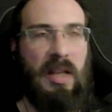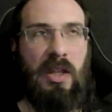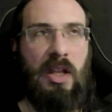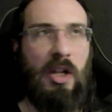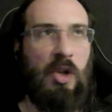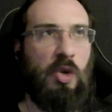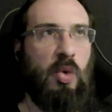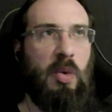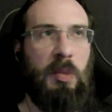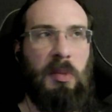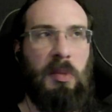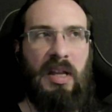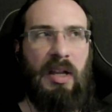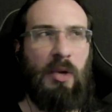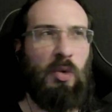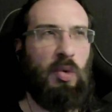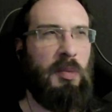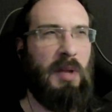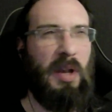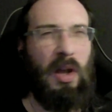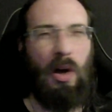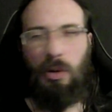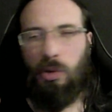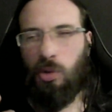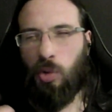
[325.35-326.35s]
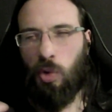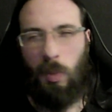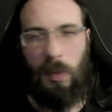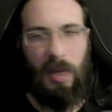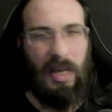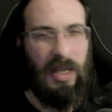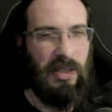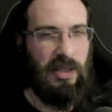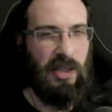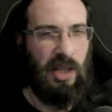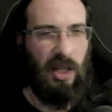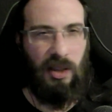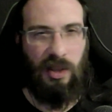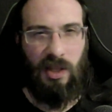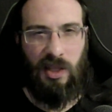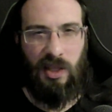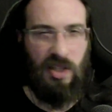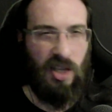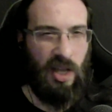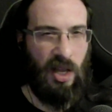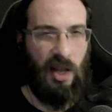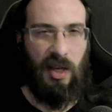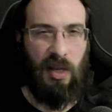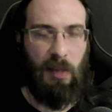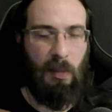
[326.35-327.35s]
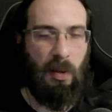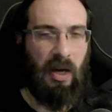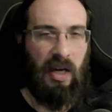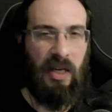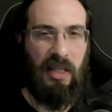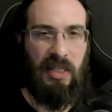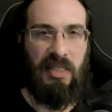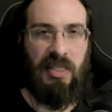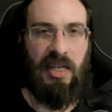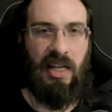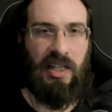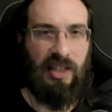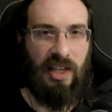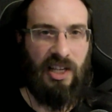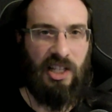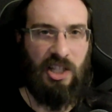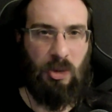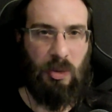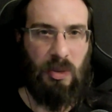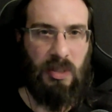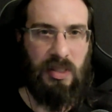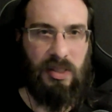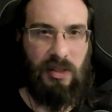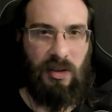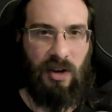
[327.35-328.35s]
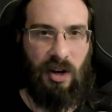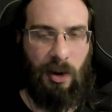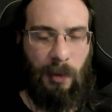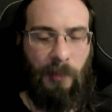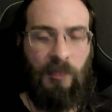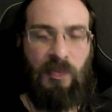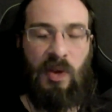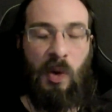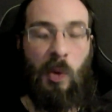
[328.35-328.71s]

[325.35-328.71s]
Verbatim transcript: del 2000 2008, 2007 si è liberalizzata la situazione, no?